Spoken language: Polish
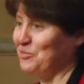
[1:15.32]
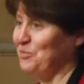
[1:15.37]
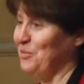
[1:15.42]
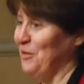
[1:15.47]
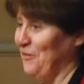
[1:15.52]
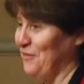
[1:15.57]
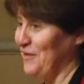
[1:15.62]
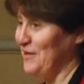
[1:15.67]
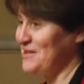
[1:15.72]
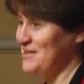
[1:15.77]

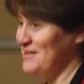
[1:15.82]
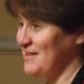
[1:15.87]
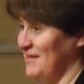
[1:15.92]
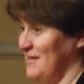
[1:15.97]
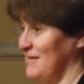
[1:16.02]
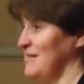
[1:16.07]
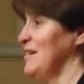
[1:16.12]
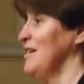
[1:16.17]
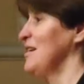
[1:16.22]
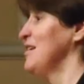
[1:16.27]
ponad
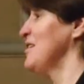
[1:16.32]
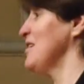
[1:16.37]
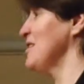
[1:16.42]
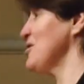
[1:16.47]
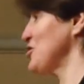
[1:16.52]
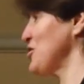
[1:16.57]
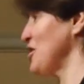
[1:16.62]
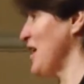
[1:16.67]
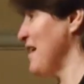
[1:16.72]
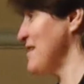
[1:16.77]
80
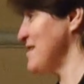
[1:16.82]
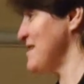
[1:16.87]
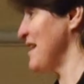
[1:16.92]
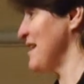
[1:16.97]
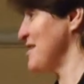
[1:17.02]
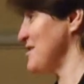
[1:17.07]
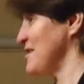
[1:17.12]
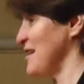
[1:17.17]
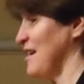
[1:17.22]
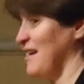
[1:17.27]

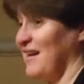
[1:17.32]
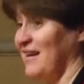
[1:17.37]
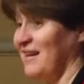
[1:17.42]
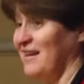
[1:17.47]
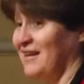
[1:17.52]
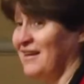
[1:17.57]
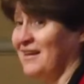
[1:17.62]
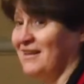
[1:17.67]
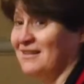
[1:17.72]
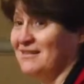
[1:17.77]
osób
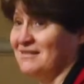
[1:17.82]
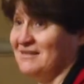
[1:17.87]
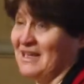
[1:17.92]
udział.